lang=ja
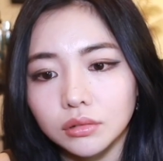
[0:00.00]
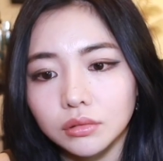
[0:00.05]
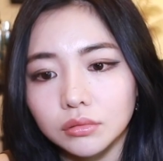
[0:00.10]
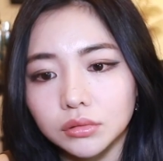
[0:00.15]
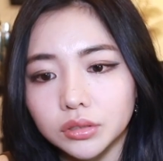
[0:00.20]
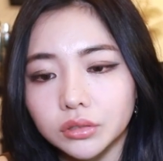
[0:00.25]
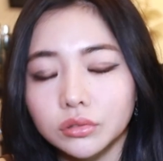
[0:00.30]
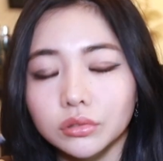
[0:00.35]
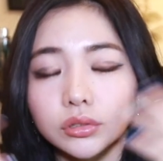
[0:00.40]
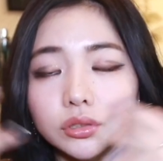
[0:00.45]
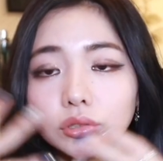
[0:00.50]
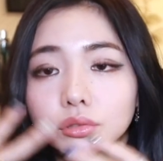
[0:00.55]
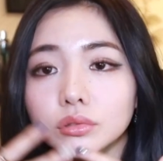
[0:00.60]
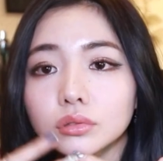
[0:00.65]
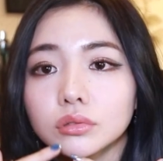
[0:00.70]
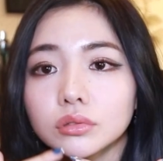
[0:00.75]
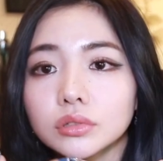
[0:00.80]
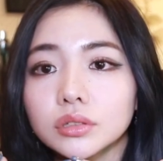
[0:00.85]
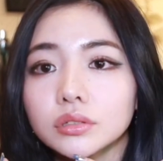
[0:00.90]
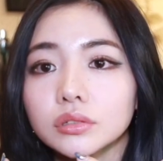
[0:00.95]
別にそれ人
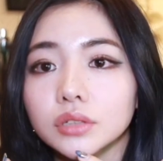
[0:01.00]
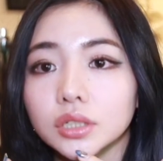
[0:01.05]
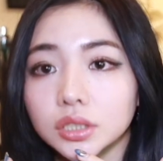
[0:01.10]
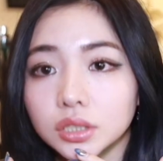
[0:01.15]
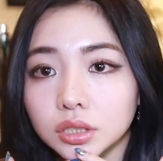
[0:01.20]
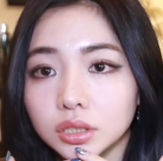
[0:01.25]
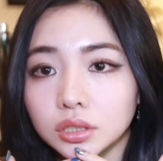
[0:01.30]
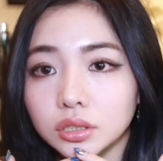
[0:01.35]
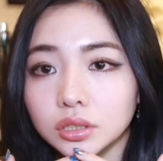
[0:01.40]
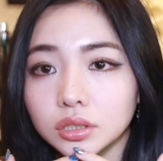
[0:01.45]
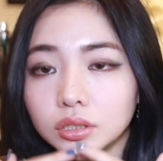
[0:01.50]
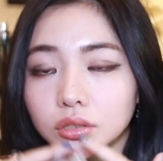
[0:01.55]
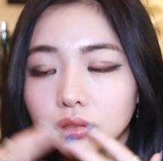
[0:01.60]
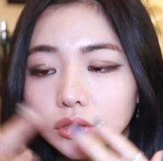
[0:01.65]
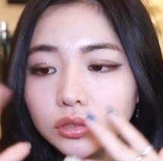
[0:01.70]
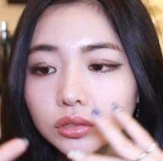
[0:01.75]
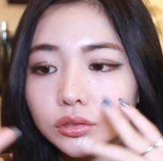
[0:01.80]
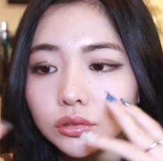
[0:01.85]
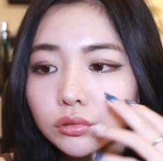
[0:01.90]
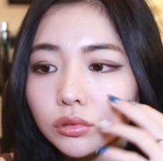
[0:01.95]
それぞれだし
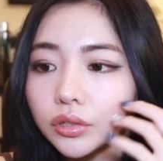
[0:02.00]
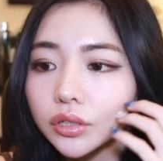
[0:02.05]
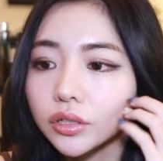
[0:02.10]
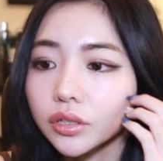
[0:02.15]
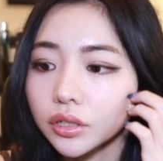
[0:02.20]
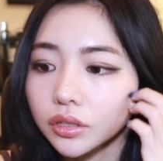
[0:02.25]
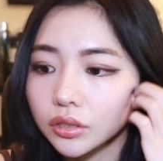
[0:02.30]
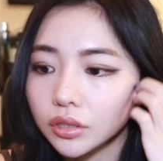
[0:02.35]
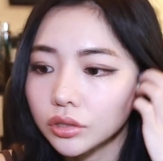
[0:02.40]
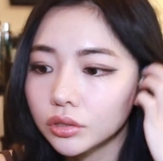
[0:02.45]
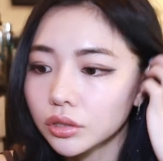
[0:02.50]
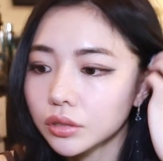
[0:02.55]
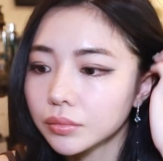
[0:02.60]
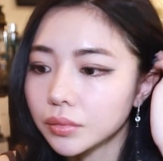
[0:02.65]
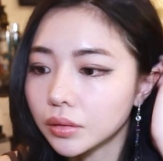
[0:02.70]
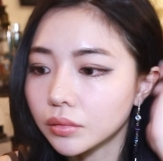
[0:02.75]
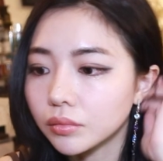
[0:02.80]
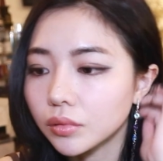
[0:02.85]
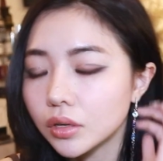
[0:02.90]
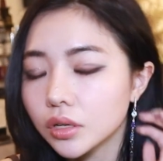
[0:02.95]
すごいね例え
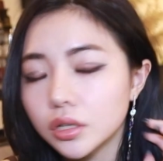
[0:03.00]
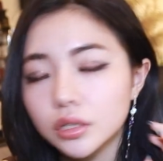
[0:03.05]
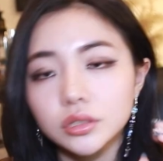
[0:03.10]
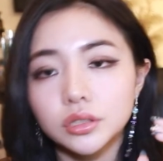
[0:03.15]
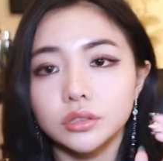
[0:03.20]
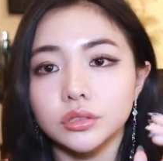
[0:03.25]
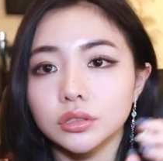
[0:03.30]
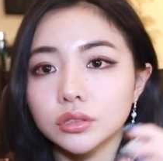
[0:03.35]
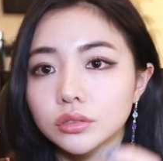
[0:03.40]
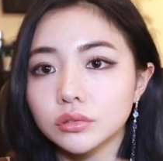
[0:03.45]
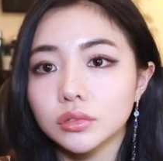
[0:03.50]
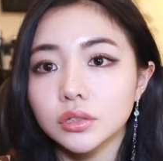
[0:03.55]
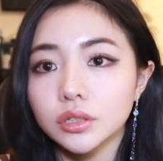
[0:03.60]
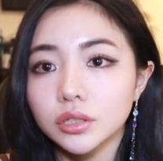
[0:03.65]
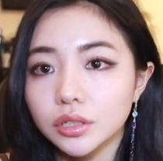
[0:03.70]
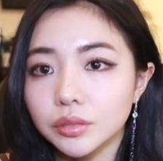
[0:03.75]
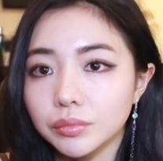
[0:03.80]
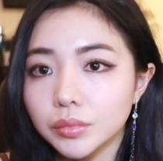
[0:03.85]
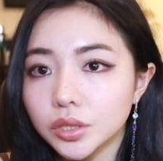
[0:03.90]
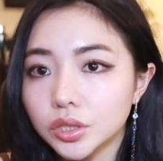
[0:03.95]
ば別れて次の日
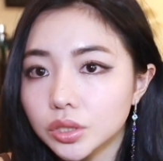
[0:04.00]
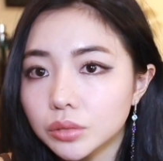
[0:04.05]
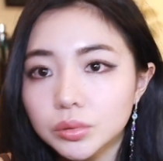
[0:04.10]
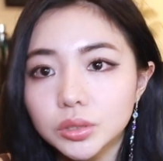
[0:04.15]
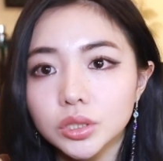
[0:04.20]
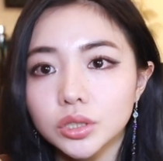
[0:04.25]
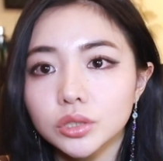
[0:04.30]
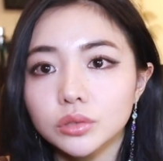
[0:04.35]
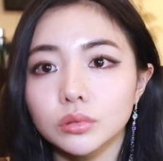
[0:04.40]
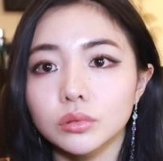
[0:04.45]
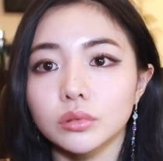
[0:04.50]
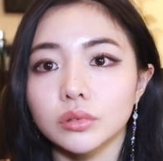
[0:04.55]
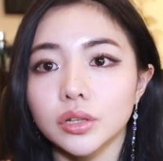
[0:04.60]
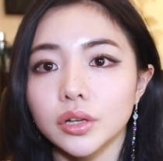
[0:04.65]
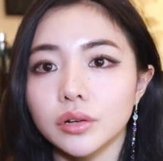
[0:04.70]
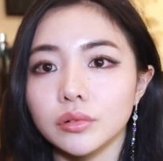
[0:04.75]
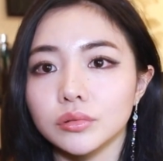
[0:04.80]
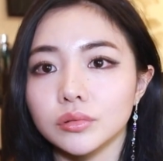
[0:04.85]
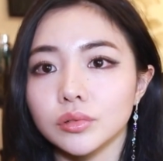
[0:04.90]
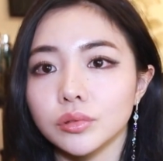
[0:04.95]
にめちゃめちゃいい人と
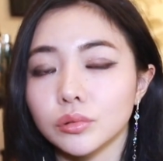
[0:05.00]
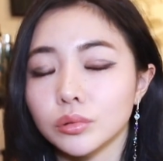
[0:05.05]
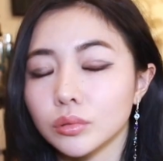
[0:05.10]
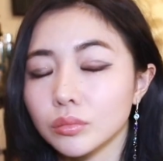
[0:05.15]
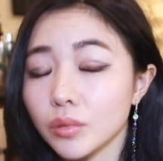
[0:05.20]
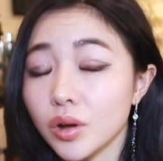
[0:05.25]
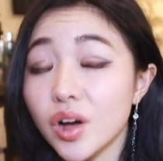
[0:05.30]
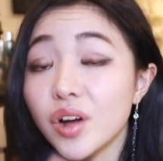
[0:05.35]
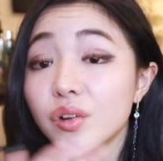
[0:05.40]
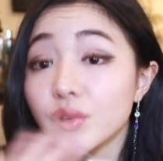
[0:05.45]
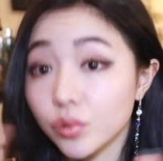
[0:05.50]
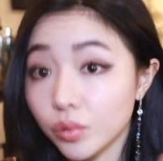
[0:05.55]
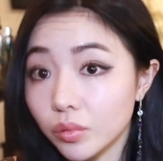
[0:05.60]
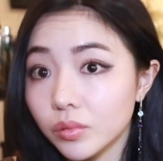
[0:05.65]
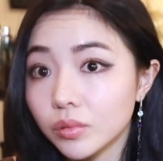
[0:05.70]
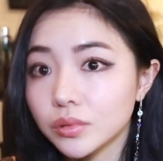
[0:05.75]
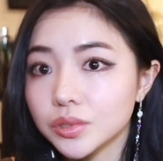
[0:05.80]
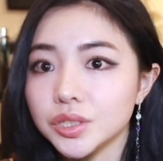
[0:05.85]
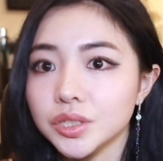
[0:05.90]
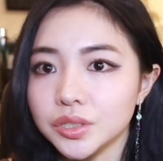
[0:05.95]
出会うってこともあるよ
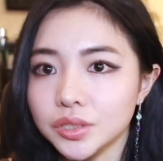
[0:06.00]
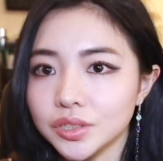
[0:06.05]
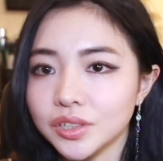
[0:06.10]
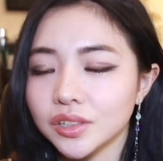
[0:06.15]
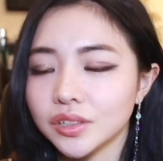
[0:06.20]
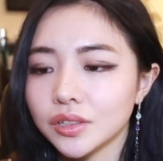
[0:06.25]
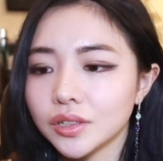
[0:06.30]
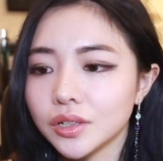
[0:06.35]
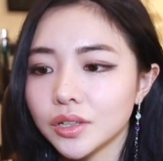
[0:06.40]
全然